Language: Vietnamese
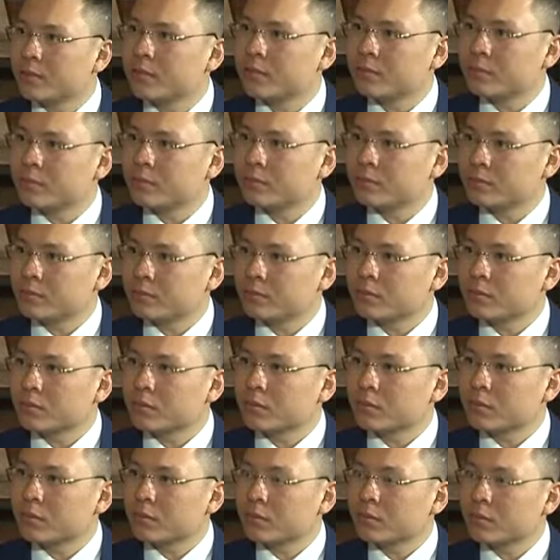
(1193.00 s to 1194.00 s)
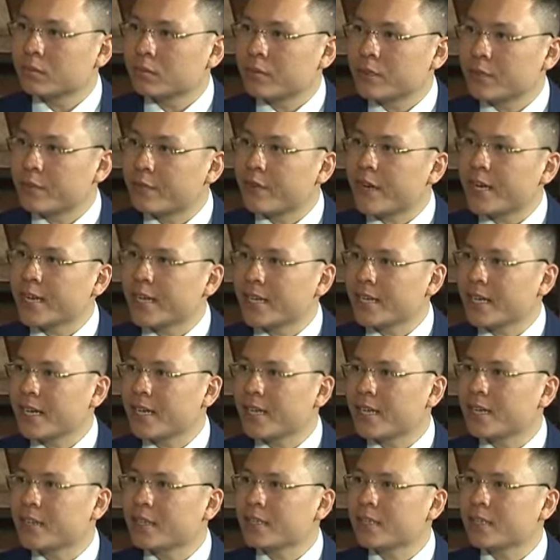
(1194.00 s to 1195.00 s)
1 tỷ. 1 tỷ. Đi vay hay là